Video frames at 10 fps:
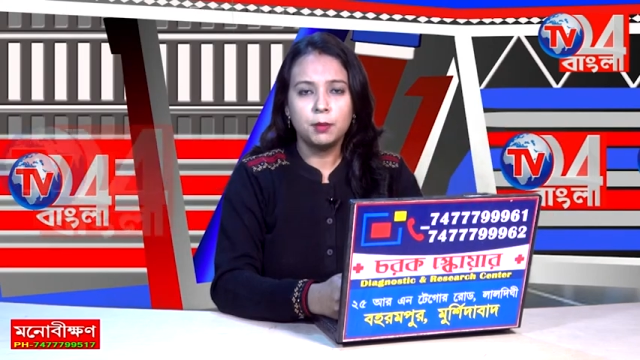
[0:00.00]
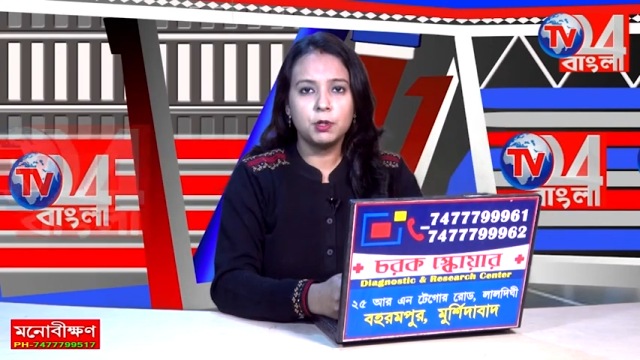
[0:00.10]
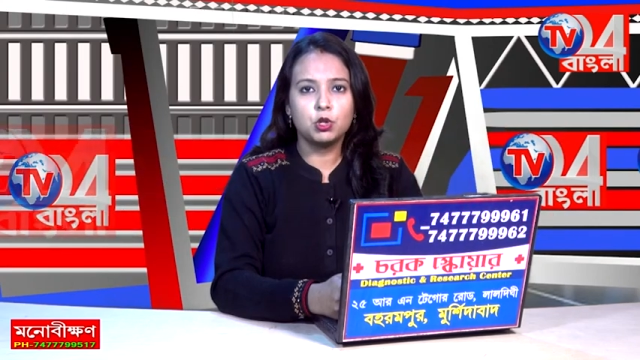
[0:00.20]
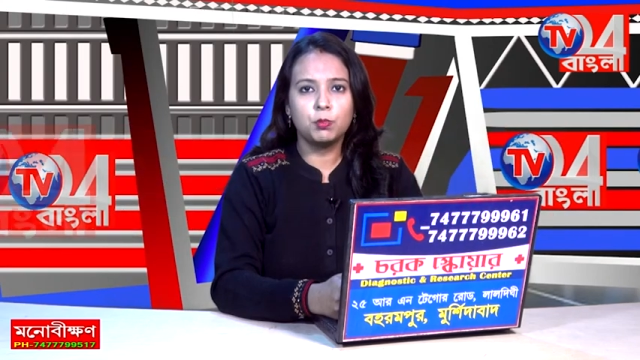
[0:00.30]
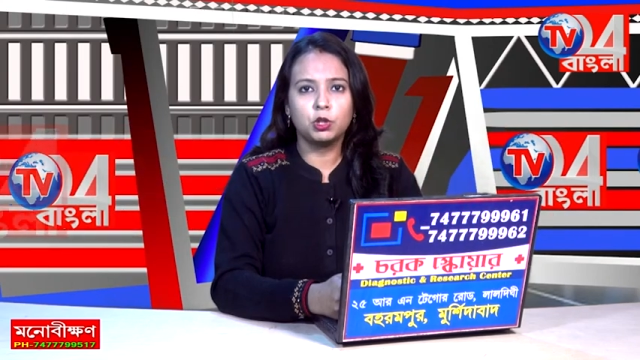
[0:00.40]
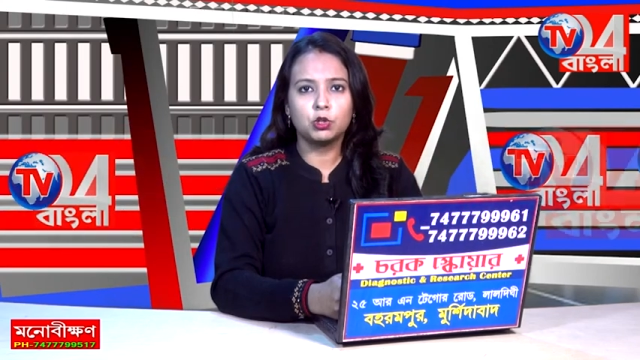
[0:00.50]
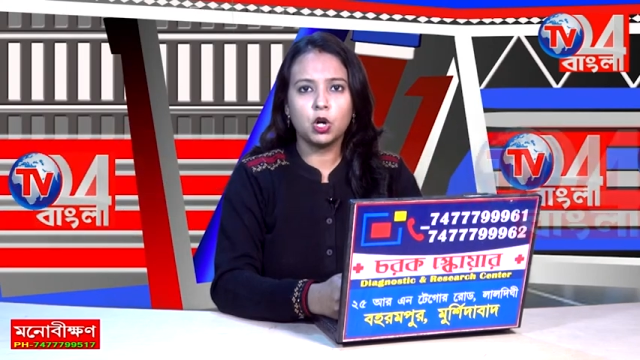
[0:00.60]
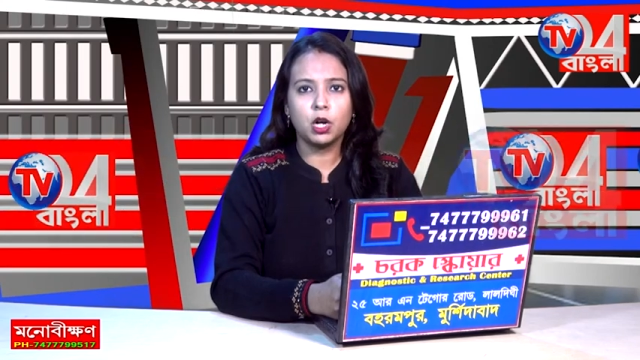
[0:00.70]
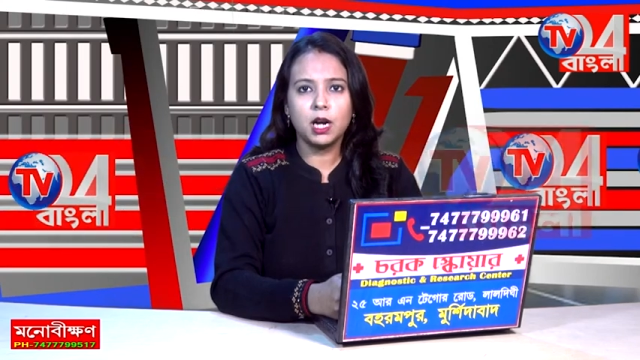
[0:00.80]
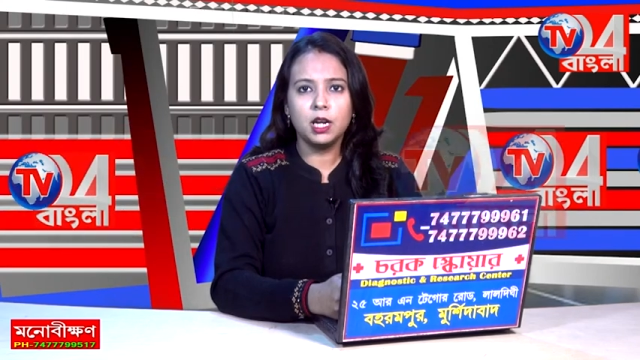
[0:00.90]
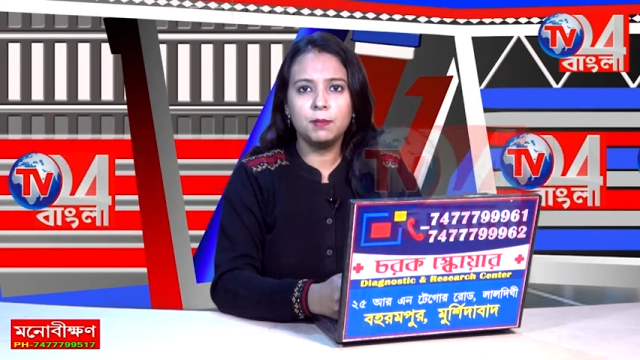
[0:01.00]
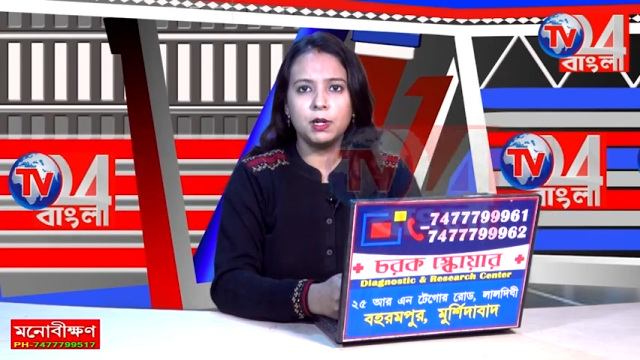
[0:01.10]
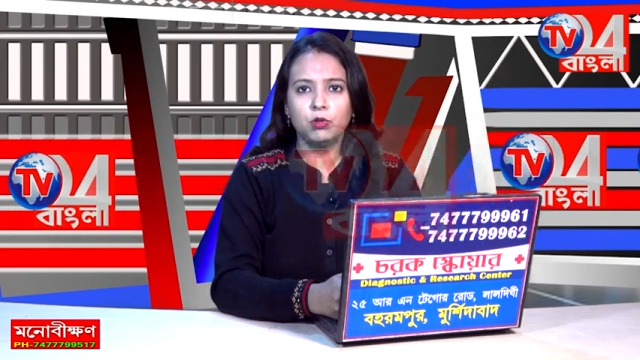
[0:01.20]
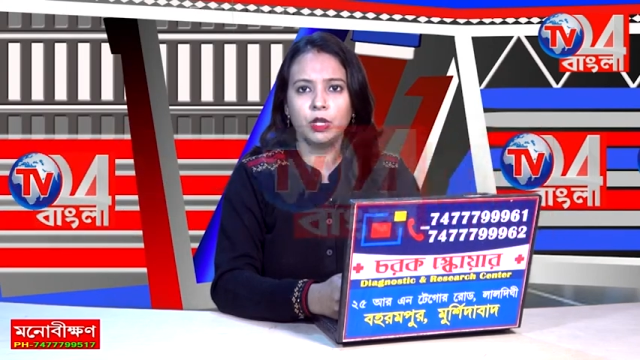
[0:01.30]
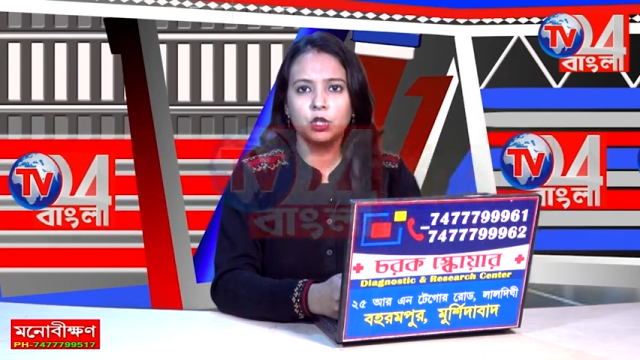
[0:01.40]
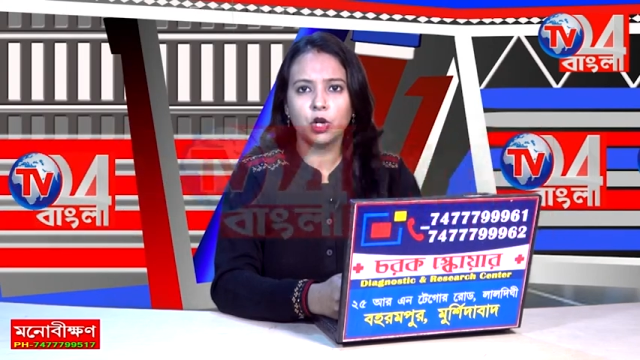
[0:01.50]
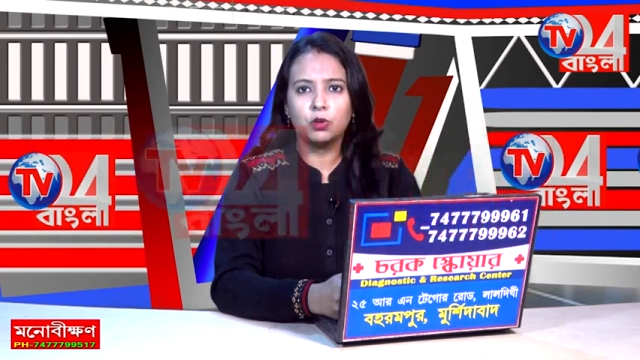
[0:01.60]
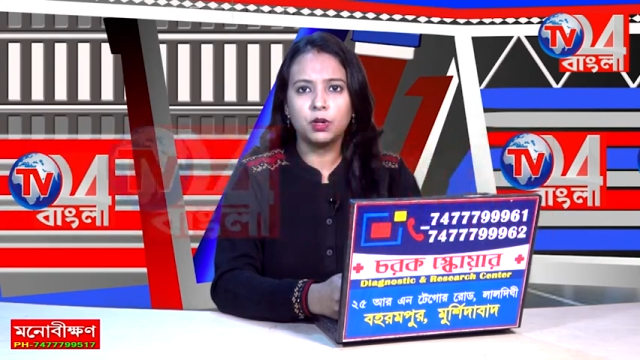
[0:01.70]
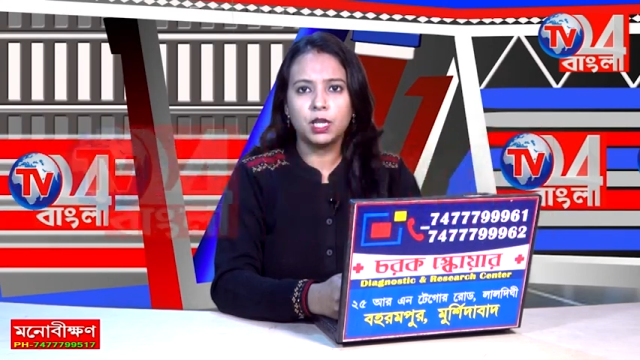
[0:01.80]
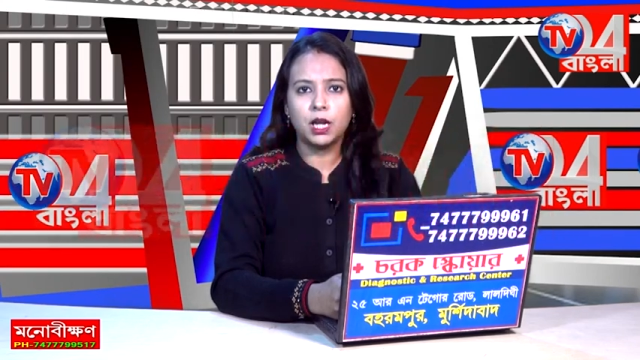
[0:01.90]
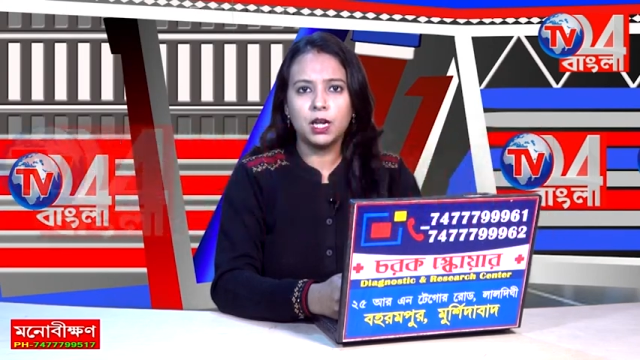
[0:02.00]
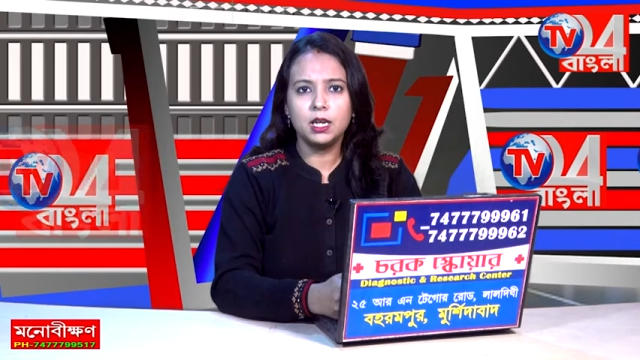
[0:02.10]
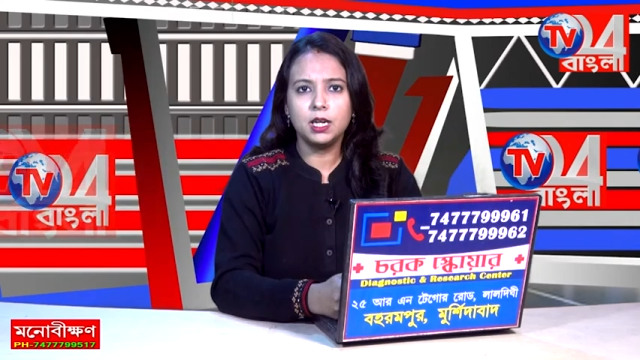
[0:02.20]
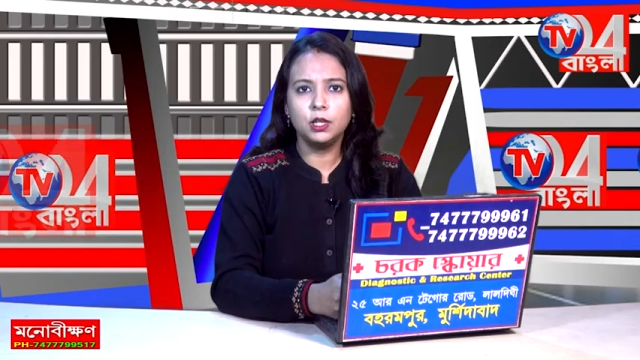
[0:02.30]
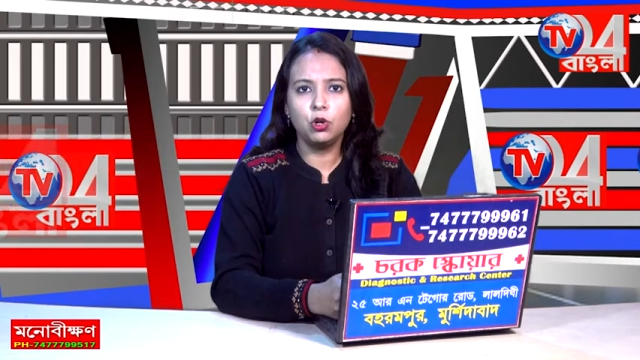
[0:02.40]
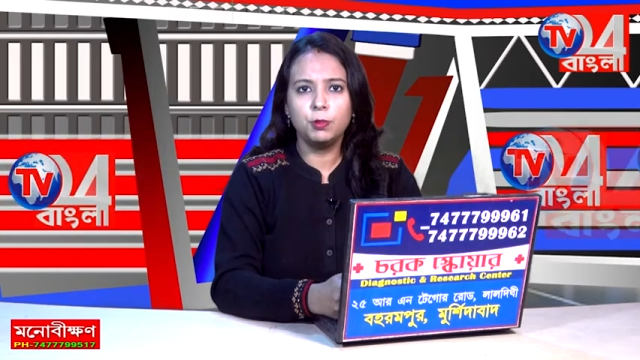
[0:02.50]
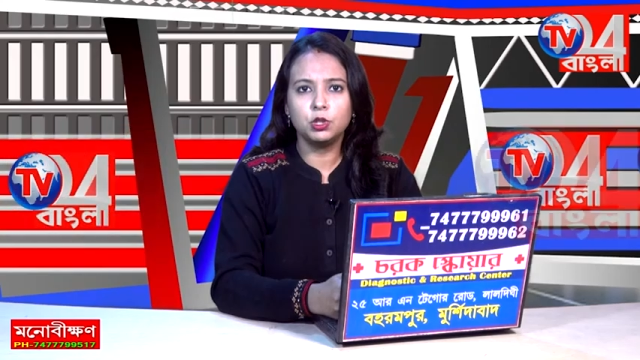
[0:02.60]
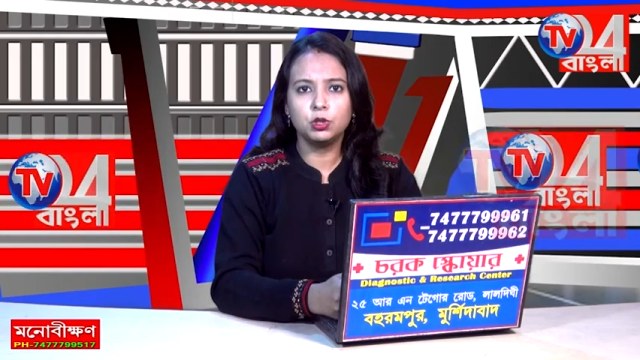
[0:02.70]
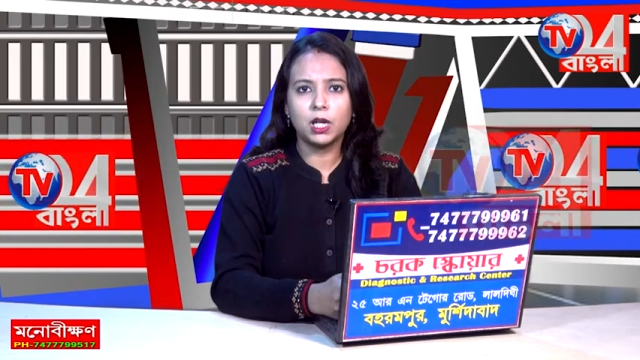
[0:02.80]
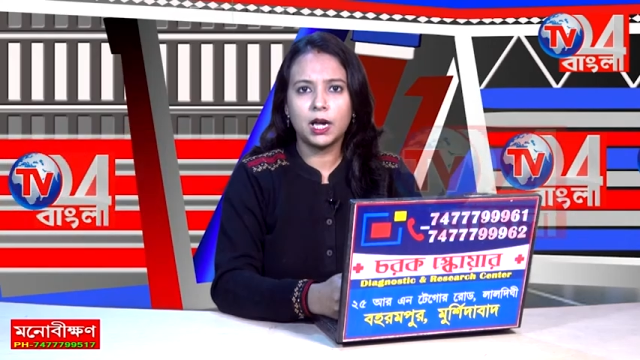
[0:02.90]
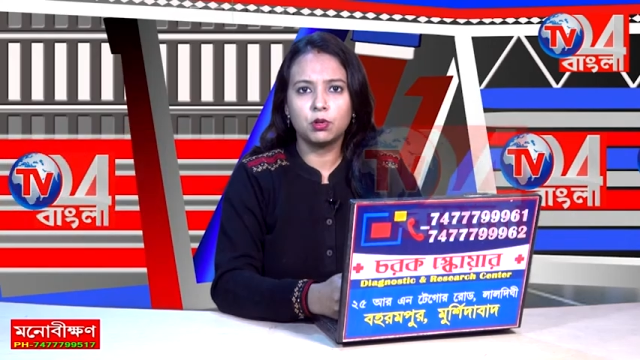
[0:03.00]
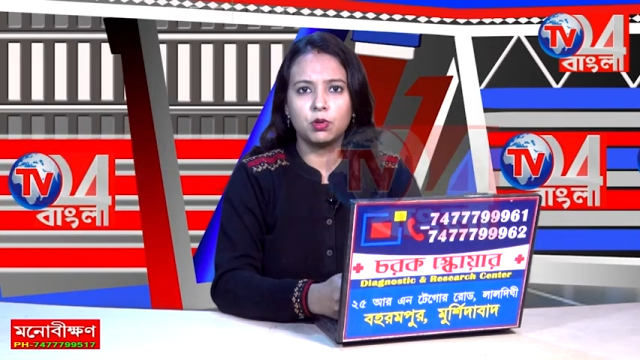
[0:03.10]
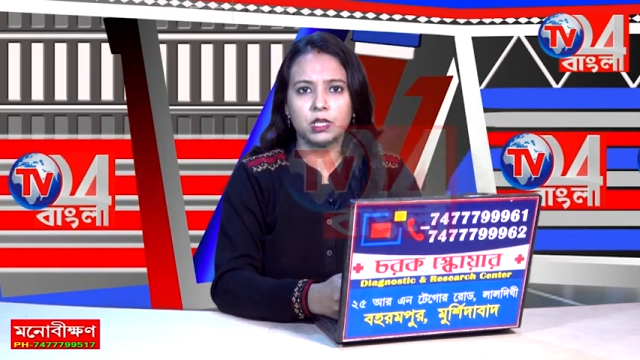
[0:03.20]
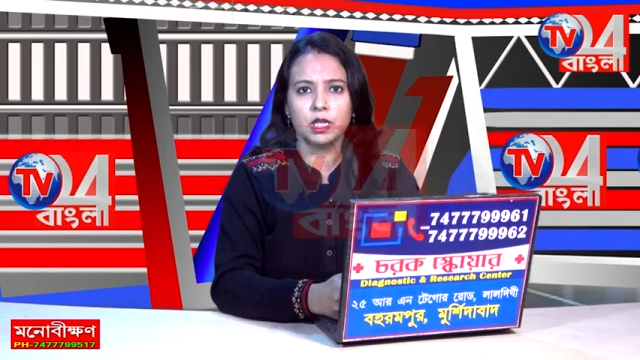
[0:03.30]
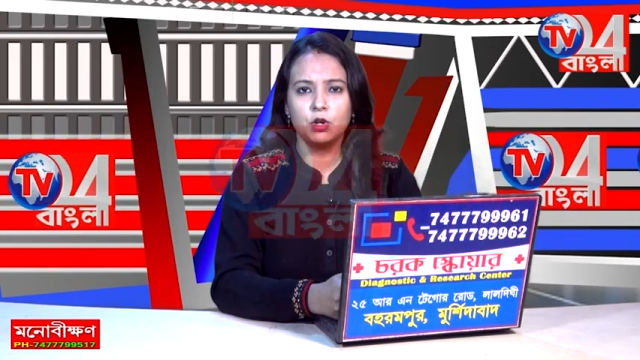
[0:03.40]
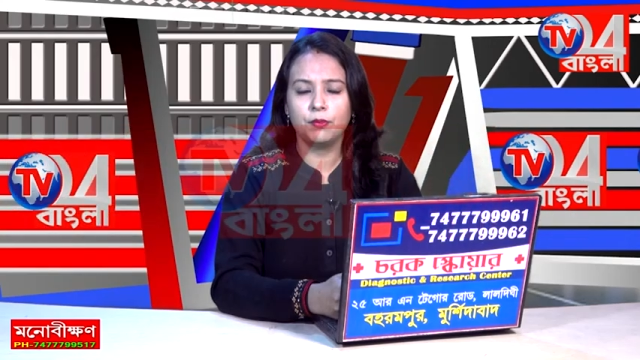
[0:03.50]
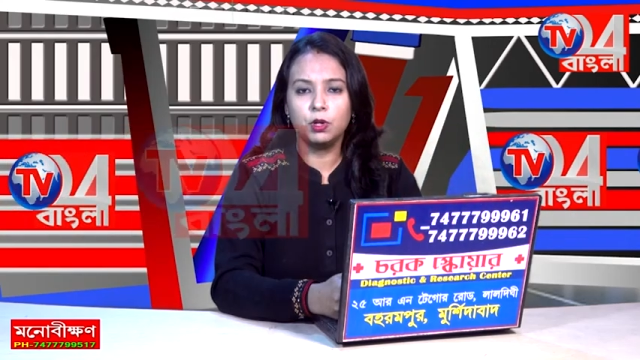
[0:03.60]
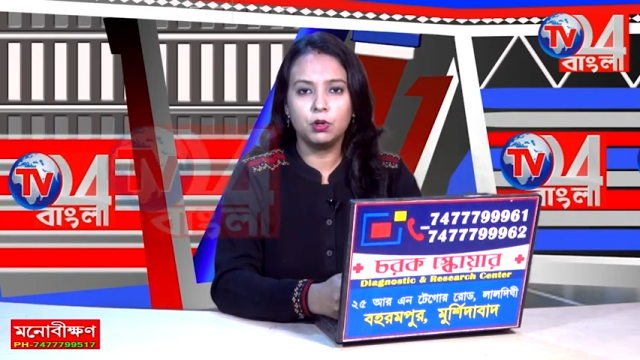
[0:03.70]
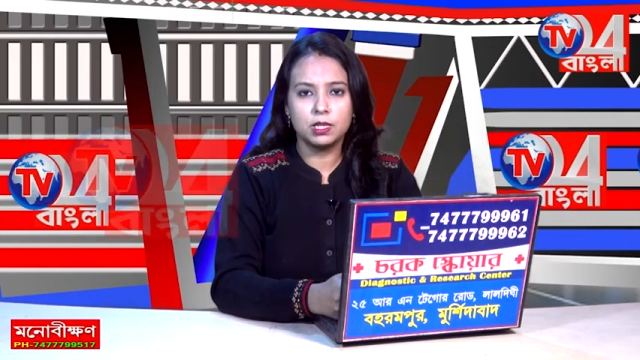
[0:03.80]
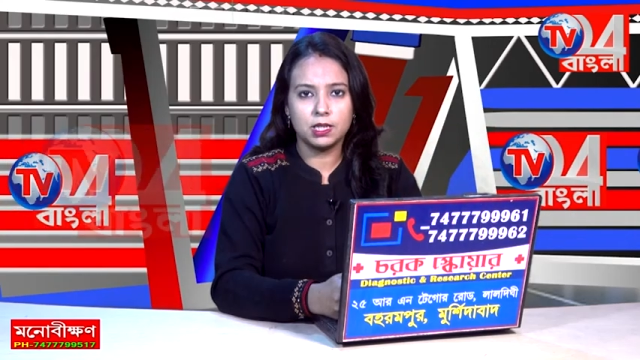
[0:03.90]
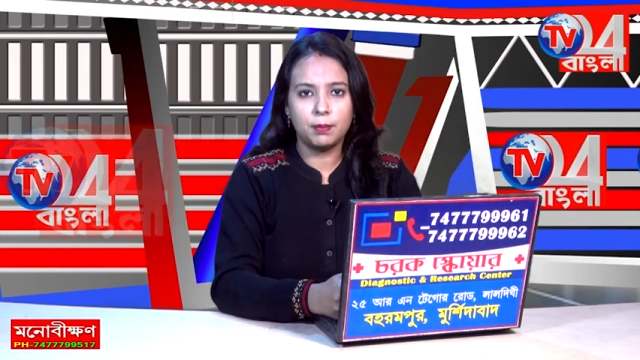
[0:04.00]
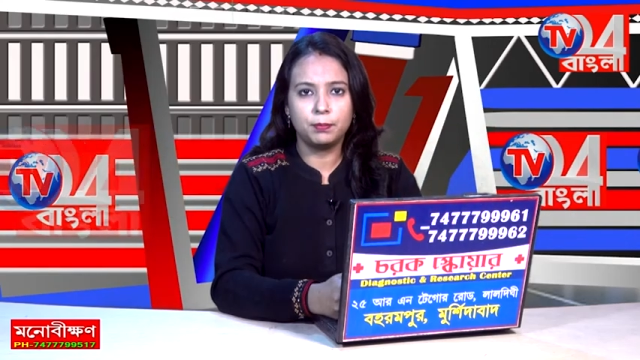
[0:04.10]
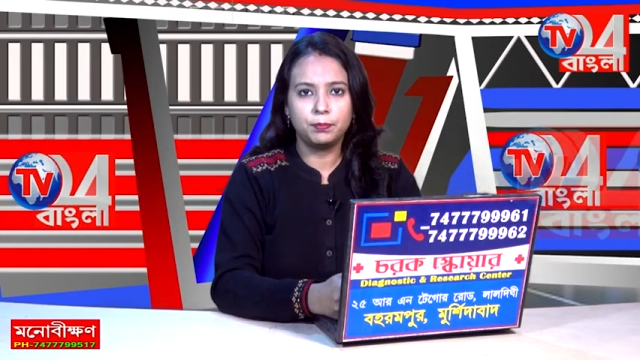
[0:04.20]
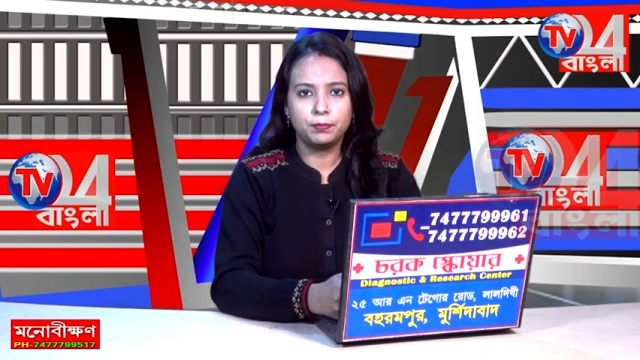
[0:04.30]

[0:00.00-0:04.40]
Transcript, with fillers: বিষ্ণুপদ সরকারের বিরুদ্ধে জলঙ্গি থানায় লিখিত অভিযোগ দায়ের করেছেন রফিকুল ইসলাম